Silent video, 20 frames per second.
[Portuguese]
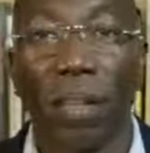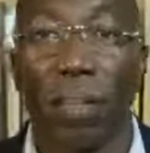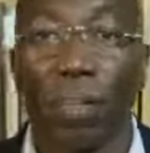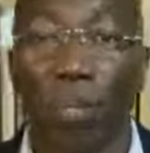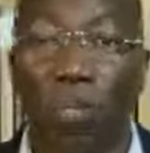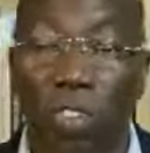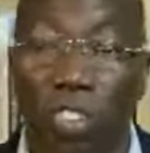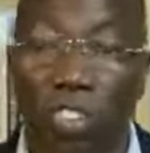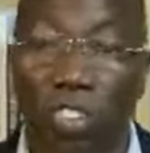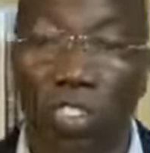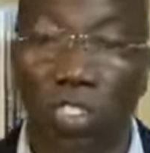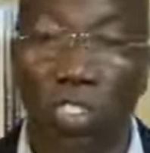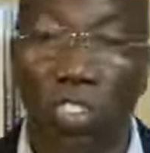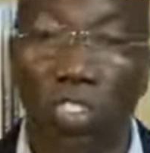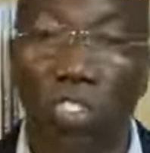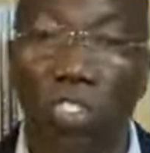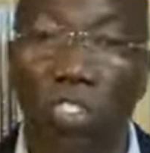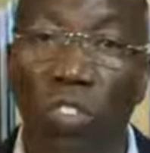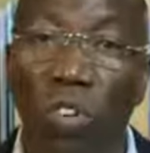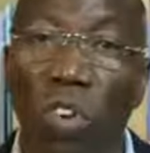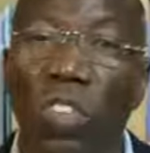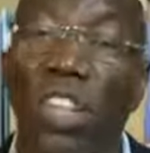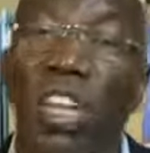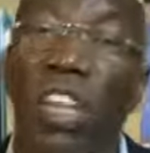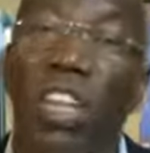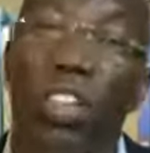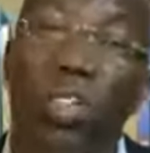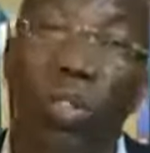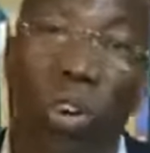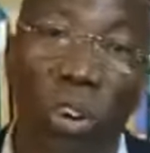posições
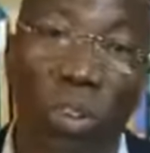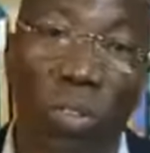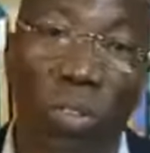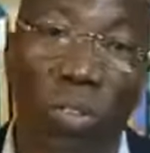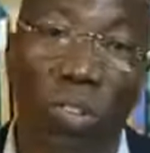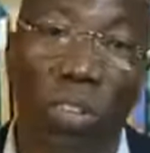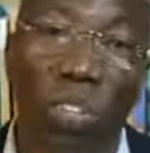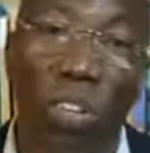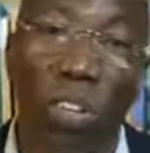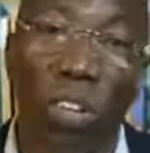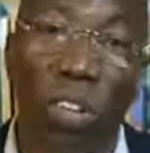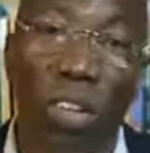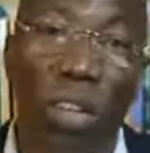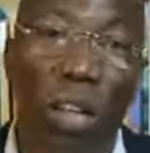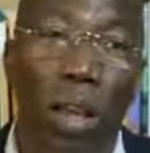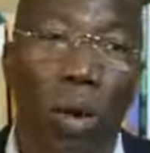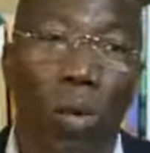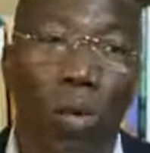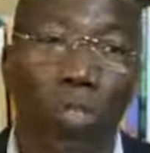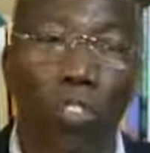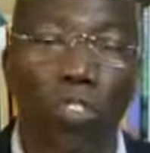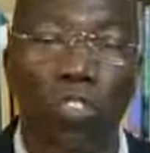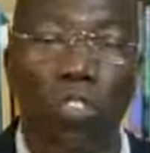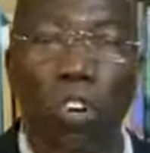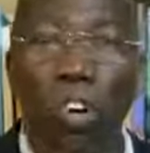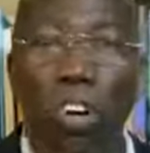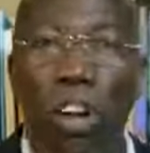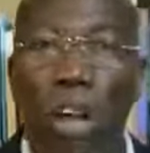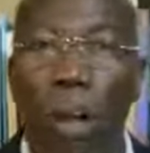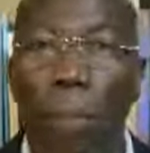contraditórias, um
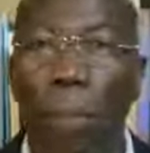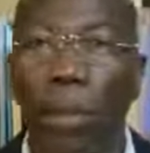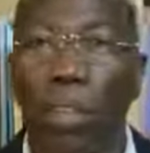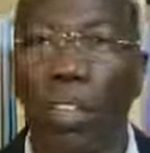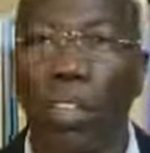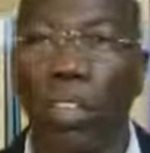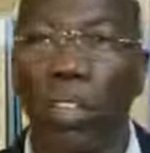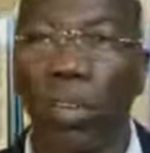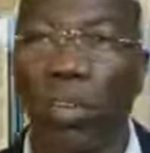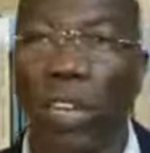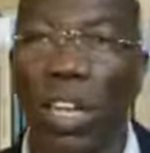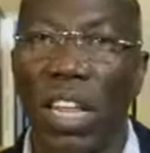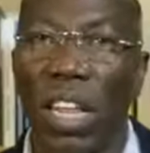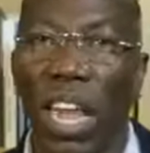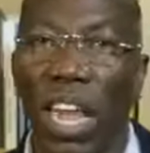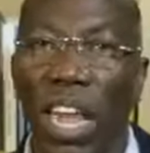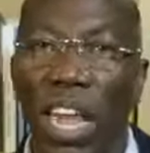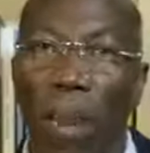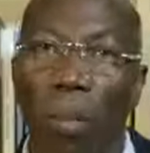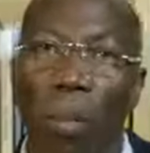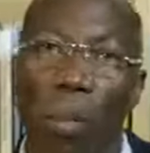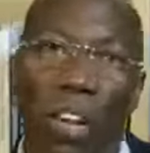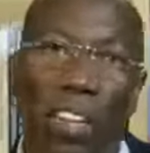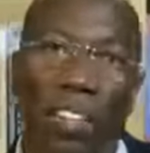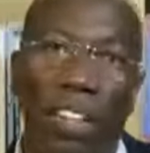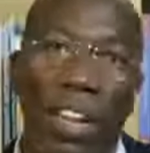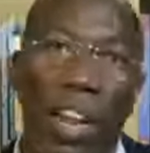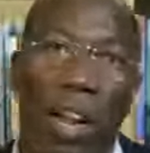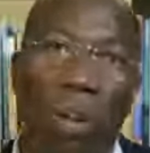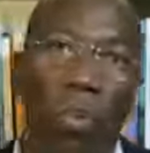som apresenta uma ideia, a boca
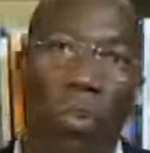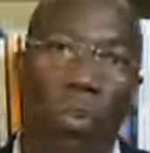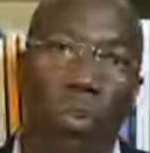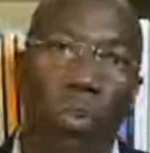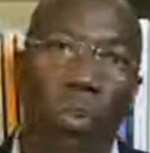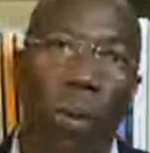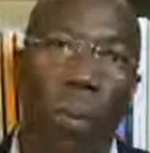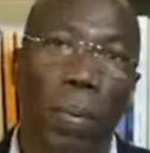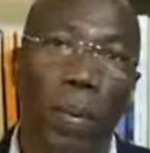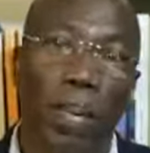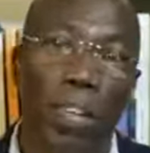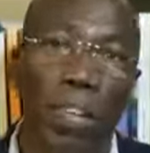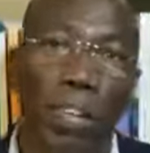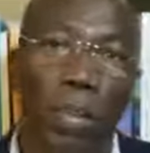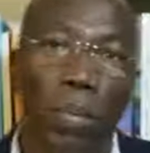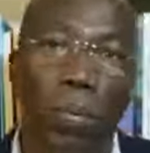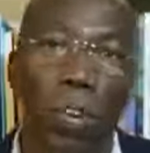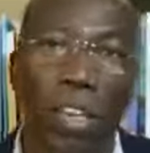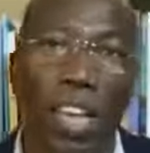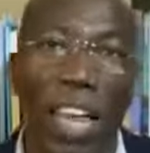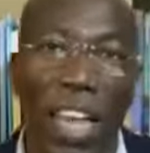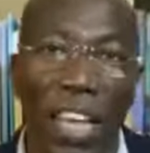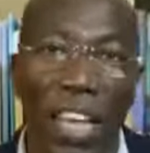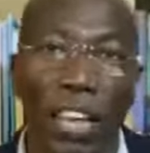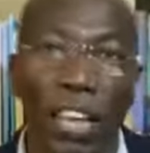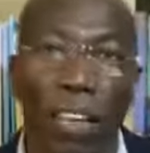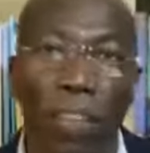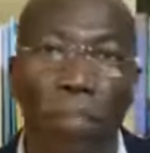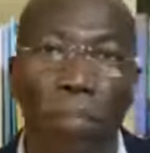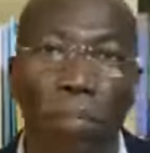estará a cor, o apresenta uma
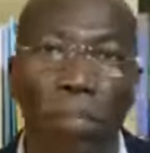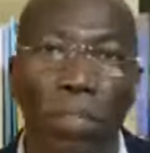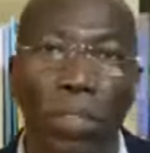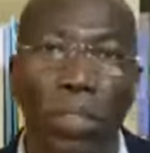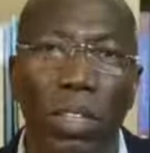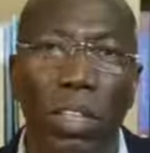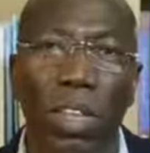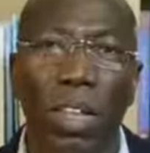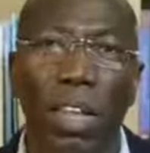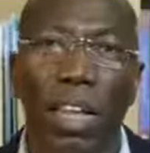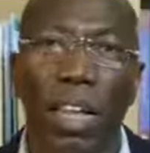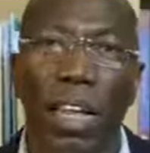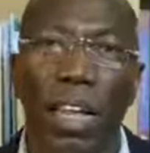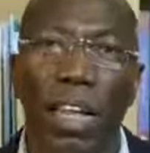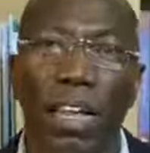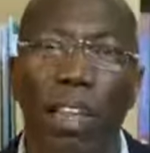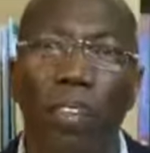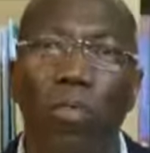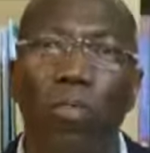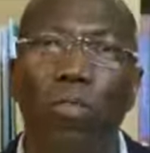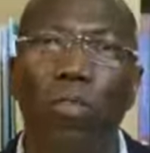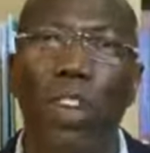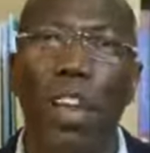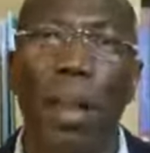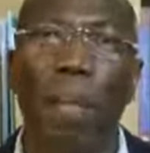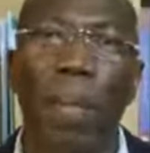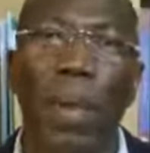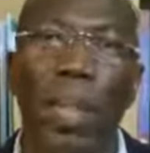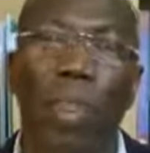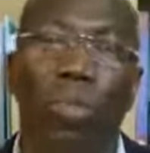ideia. Aquilo é
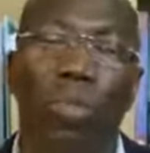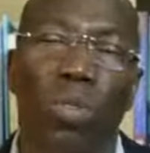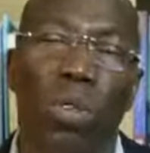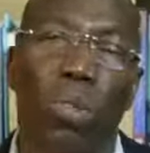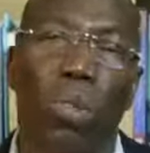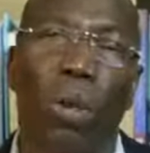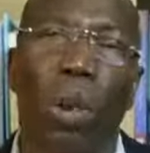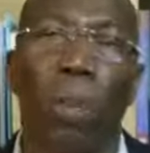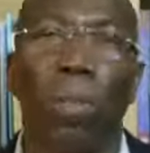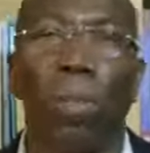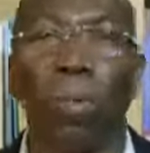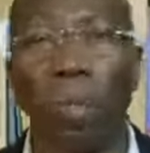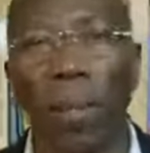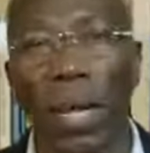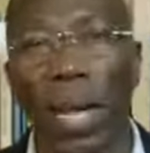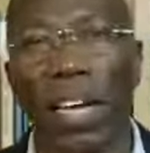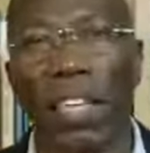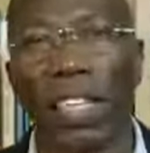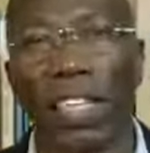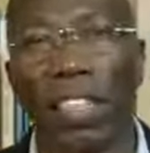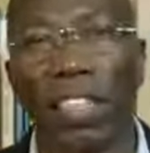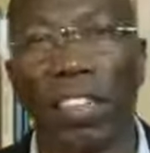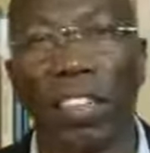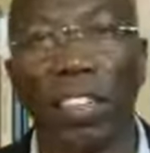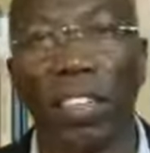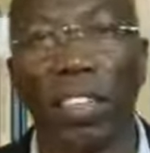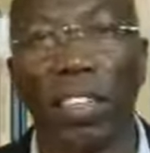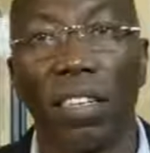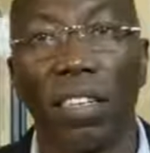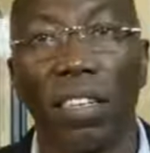fundamento do próprio
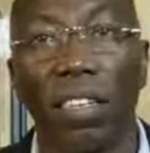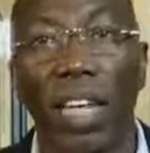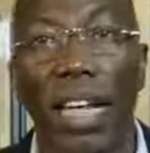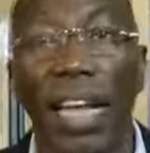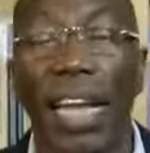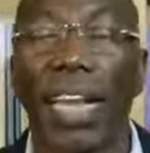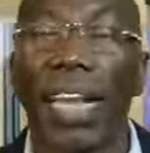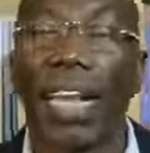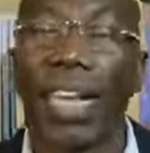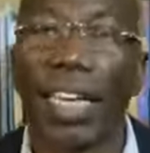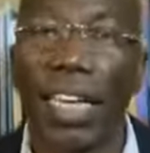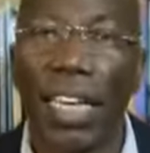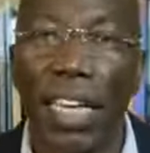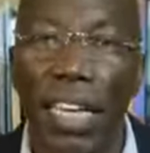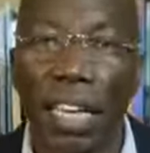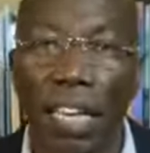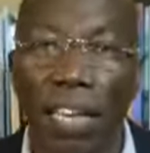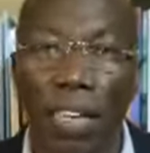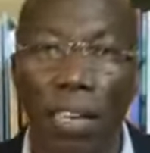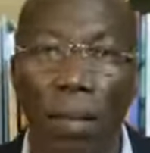PAIGC. Cada quem